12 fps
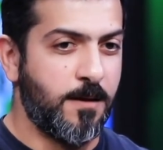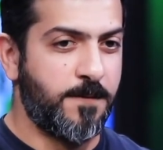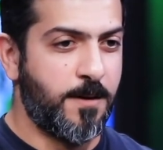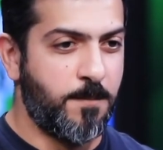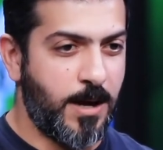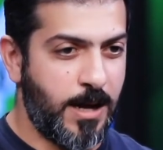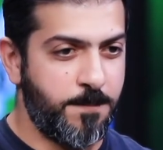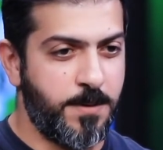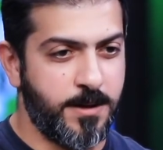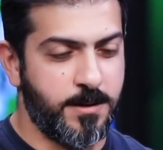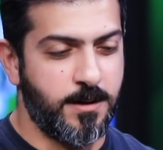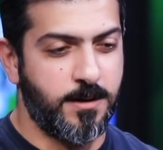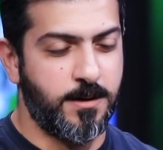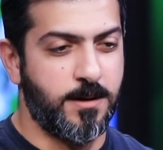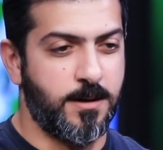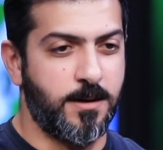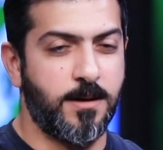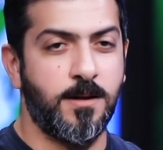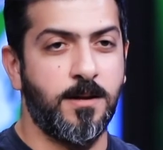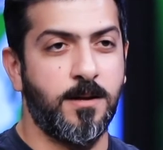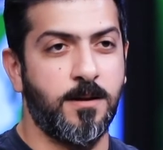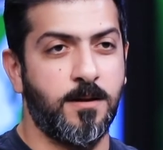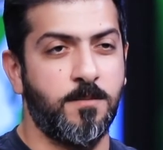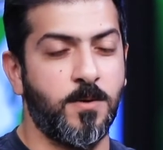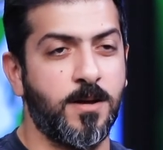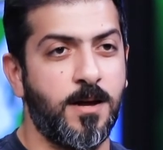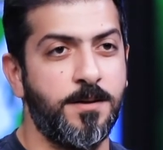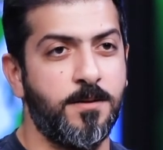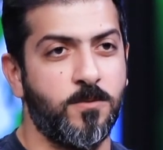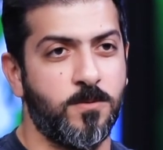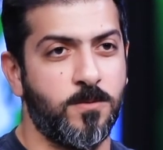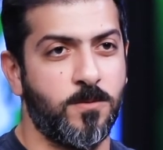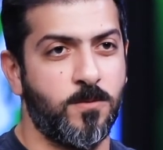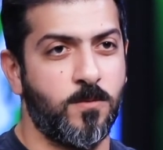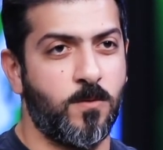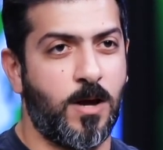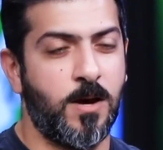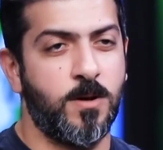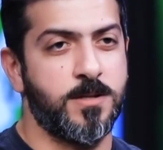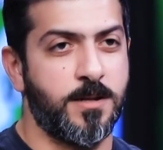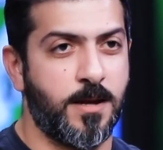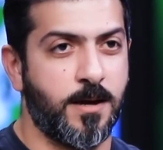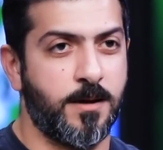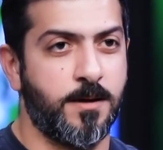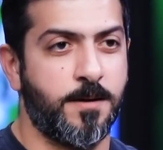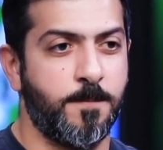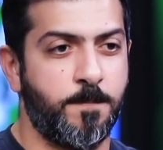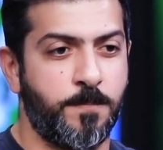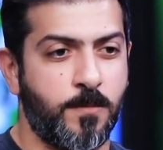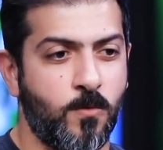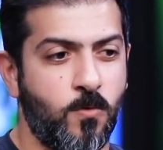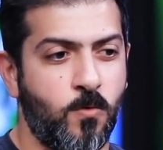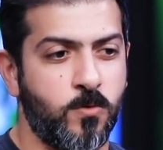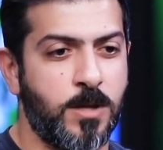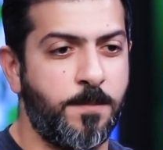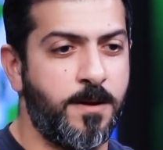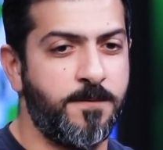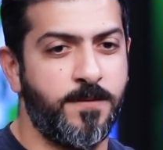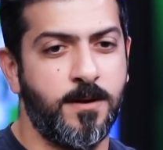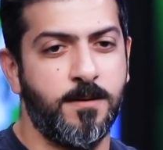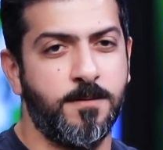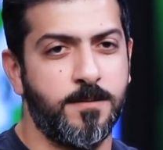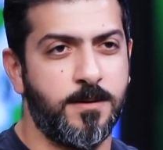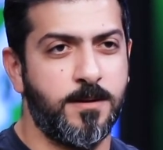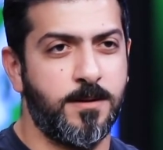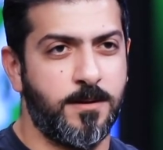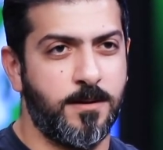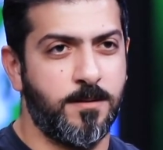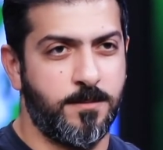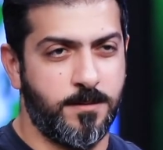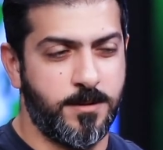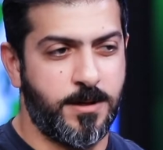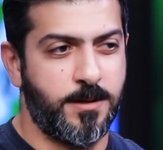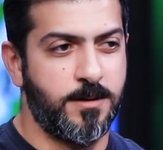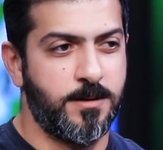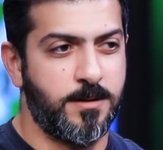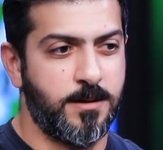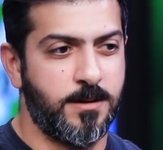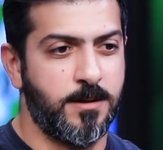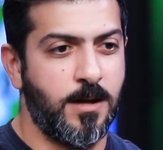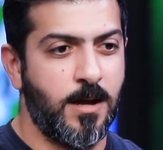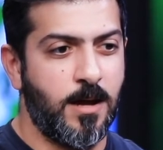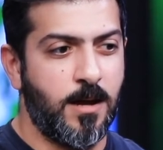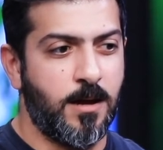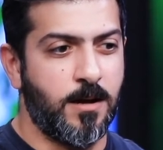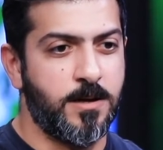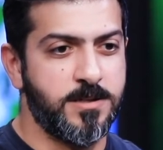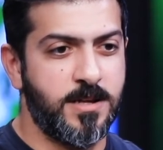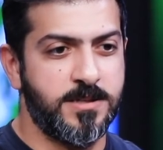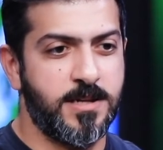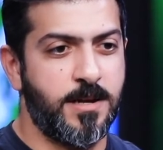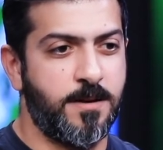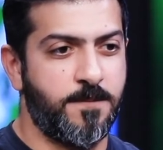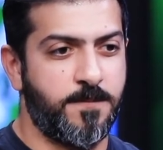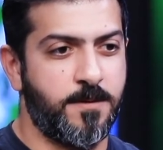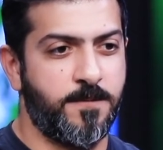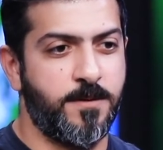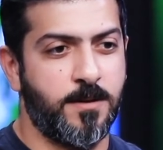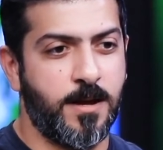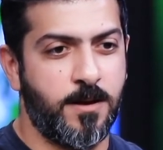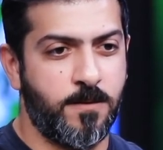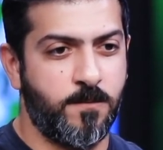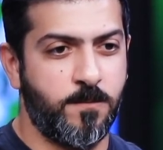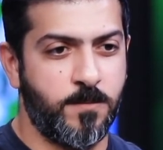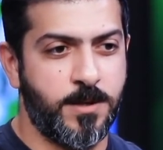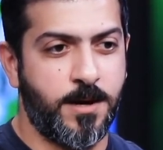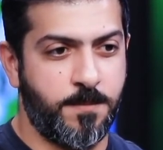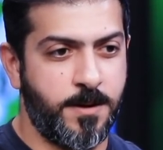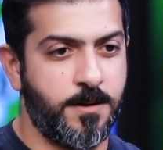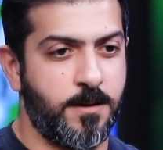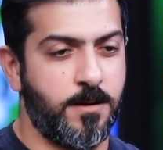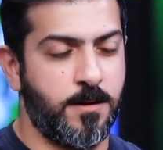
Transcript: فما حبيت المكان وحاولت اني اغير وطبعا في يعني الخصله زينه في كانوا مدربين